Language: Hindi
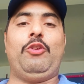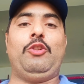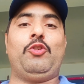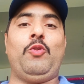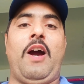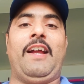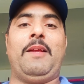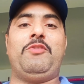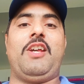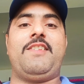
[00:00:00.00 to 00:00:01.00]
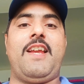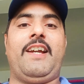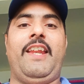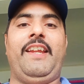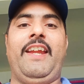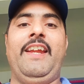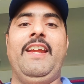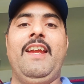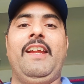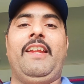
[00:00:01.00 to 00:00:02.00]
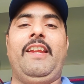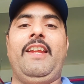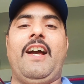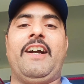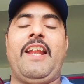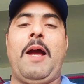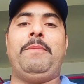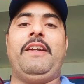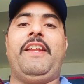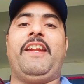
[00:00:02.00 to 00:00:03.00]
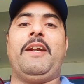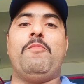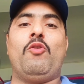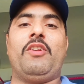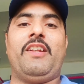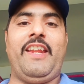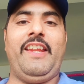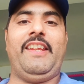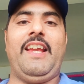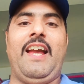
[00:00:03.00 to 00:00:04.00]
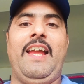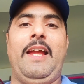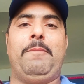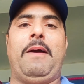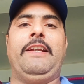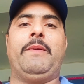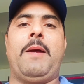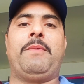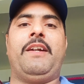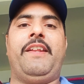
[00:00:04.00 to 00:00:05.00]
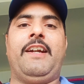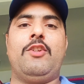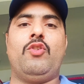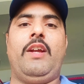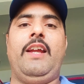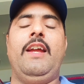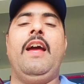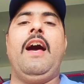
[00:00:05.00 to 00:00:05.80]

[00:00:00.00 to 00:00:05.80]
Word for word: क्योंकि दोस्तों आज हम चर्चा करेंगे कि अगर आपने टिकट बुक नहीं किया है बाई दर आपका टिकट जो है